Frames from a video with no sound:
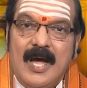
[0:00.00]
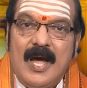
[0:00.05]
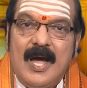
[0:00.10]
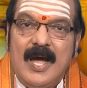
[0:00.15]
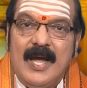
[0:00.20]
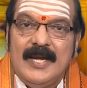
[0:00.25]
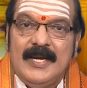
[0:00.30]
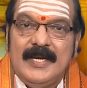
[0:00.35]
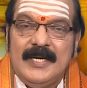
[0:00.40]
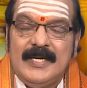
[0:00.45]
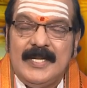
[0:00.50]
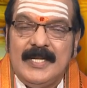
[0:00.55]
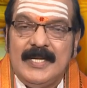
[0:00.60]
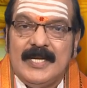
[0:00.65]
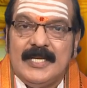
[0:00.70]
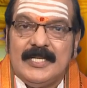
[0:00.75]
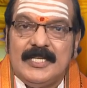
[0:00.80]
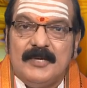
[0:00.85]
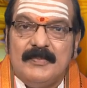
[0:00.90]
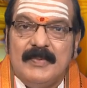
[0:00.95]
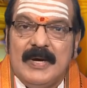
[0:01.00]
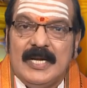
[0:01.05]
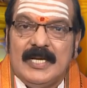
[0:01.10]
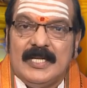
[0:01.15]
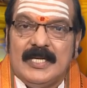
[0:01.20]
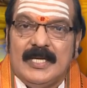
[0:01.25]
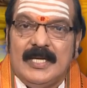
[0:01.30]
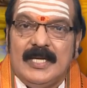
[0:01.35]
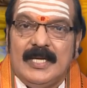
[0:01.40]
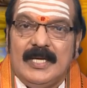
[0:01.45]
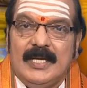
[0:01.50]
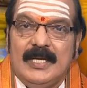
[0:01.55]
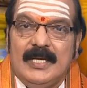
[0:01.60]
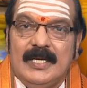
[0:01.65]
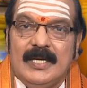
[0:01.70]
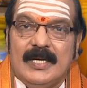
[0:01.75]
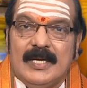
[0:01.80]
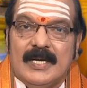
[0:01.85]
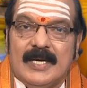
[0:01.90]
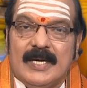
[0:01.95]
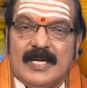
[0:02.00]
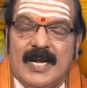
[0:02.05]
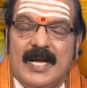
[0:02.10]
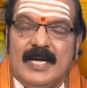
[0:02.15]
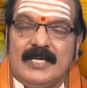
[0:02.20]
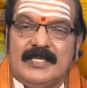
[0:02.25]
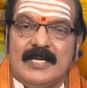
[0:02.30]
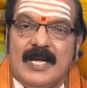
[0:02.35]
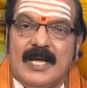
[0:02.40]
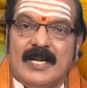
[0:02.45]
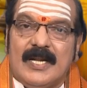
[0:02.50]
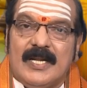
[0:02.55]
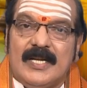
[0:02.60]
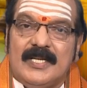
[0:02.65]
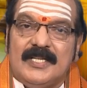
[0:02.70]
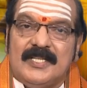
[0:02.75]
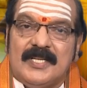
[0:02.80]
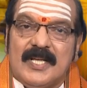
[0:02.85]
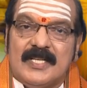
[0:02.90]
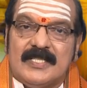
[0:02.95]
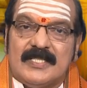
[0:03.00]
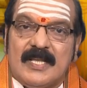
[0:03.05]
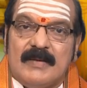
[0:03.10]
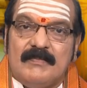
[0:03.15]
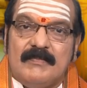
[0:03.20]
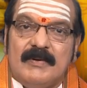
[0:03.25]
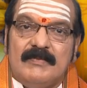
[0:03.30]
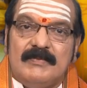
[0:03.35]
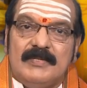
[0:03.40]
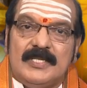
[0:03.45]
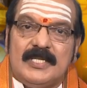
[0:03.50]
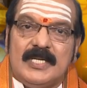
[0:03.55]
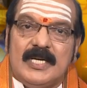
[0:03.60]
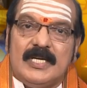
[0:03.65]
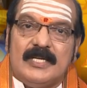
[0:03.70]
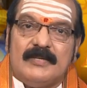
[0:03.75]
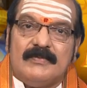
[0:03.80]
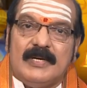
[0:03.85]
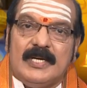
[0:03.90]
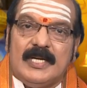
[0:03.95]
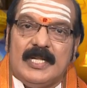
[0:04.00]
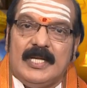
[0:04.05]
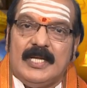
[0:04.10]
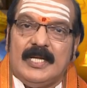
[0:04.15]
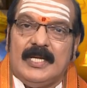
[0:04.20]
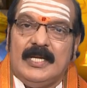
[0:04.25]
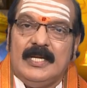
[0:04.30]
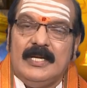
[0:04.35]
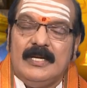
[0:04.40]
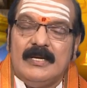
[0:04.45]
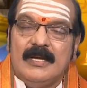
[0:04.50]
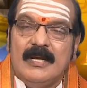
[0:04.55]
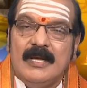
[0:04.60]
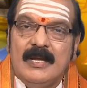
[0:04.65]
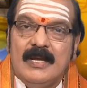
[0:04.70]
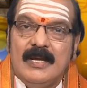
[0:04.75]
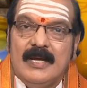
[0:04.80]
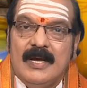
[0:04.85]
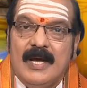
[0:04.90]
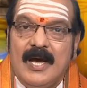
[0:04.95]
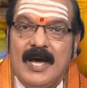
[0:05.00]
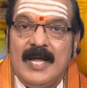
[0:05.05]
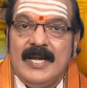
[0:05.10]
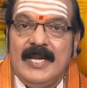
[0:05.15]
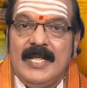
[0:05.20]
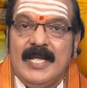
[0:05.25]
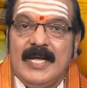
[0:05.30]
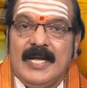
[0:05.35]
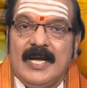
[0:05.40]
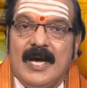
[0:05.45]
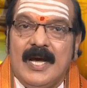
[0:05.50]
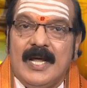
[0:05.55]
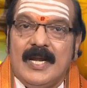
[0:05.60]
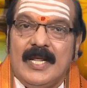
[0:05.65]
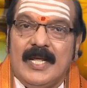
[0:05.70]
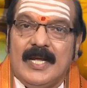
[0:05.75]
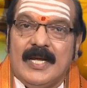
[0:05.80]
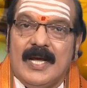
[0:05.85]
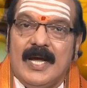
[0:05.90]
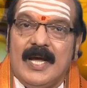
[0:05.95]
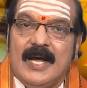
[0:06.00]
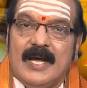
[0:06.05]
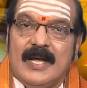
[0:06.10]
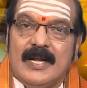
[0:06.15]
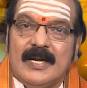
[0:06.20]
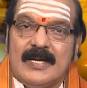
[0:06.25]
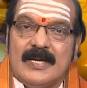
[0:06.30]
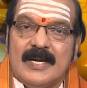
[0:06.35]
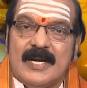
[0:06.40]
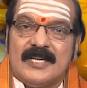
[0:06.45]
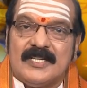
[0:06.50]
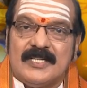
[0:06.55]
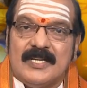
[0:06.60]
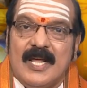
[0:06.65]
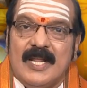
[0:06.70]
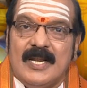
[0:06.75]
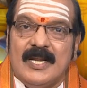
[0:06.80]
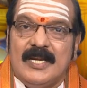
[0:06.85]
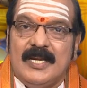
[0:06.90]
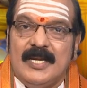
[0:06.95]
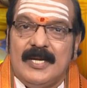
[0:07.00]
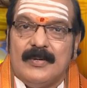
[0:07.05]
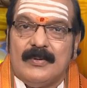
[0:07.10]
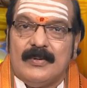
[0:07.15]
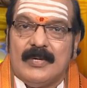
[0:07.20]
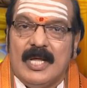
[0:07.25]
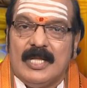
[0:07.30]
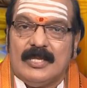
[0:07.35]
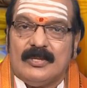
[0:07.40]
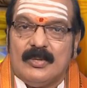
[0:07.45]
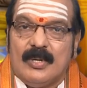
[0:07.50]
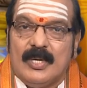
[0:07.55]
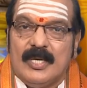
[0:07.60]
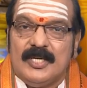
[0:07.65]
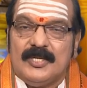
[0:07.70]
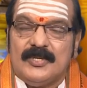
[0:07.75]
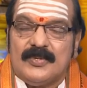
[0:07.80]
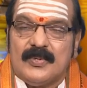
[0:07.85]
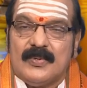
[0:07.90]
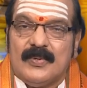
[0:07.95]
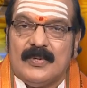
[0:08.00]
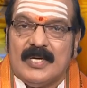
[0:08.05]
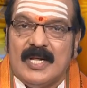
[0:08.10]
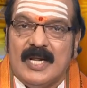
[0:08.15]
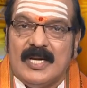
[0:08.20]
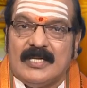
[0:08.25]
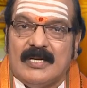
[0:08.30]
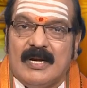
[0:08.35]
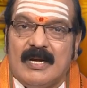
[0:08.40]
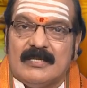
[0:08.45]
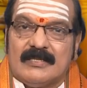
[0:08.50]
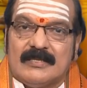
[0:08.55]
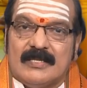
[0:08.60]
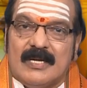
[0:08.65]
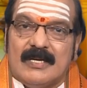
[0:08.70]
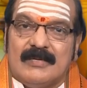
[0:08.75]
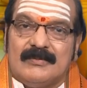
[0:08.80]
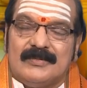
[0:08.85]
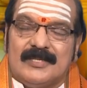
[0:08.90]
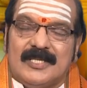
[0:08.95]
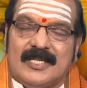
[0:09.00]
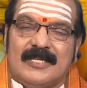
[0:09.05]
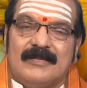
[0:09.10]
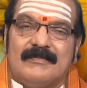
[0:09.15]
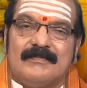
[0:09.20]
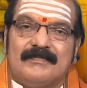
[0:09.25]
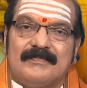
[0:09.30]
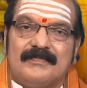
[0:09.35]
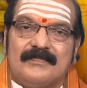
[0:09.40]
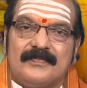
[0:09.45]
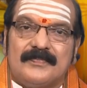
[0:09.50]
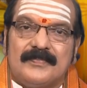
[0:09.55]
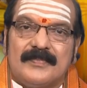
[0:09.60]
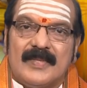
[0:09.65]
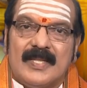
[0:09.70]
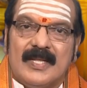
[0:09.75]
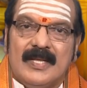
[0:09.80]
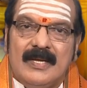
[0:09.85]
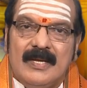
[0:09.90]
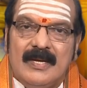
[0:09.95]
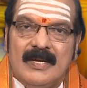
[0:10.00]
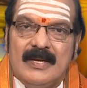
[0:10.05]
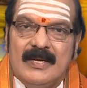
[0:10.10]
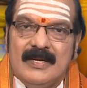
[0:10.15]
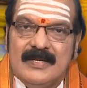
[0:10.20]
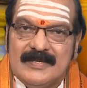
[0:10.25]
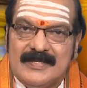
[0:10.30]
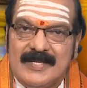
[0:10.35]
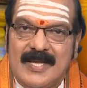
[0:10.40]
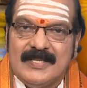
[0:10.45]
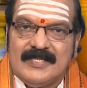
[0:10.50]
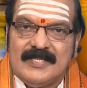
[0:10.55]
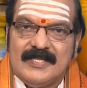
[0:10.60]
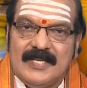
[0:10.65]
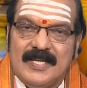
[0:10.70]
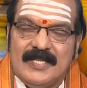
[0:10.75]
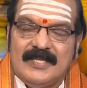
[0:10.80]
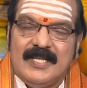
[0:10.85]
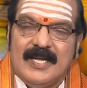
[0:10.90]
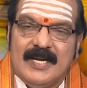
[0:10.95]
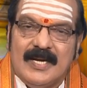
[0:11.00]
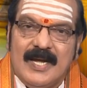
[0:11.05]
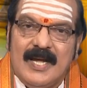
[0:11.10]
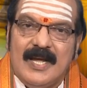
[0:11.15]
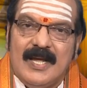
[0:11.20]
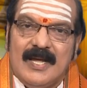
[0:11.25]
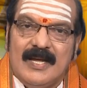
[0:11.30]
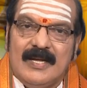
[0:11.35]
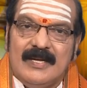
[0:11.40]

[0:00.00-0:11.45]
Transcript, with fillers: ఆ ఇంటి యజమానికి గ్రహచార రీత్యా సంభవించేటువంటి అనేక అనేక నష్టాలన్నీ కూడా తొలగించుకోవడానికి ఆస్కారం ఉంది సత్సిద్ధంగా